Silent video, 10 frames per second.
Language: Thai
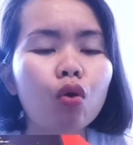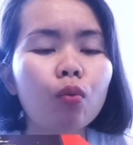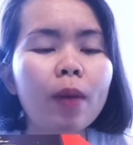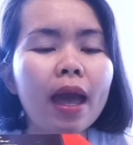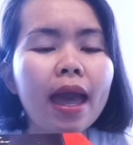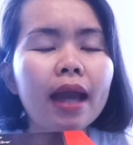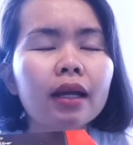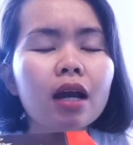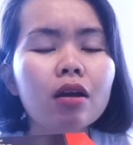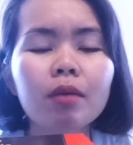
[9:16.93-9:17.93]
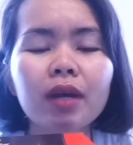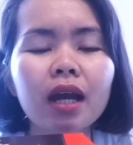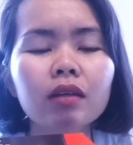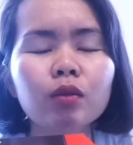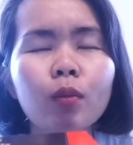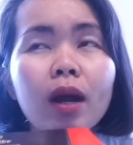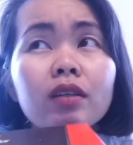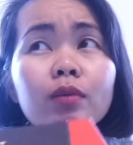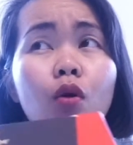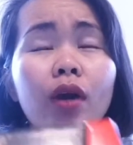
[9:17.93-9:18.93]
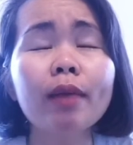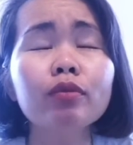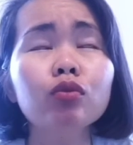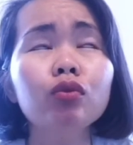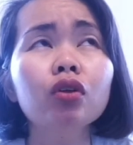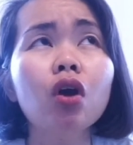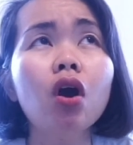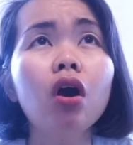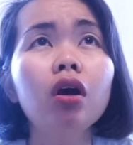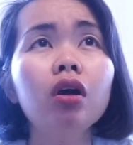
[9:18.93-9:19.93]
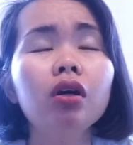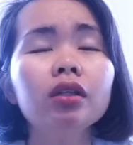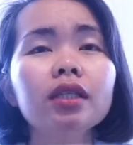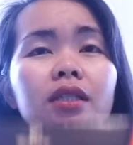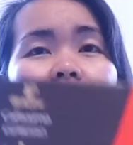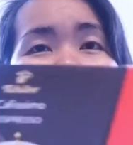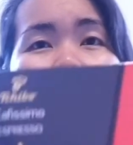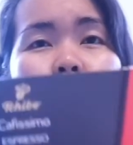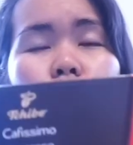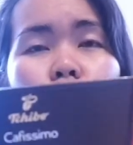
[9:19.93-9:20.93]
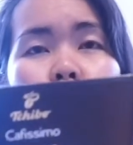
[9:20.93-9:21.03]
แพ็คก็เอ้ยไม่96 96 แคปซูลก็ 23 ยูโร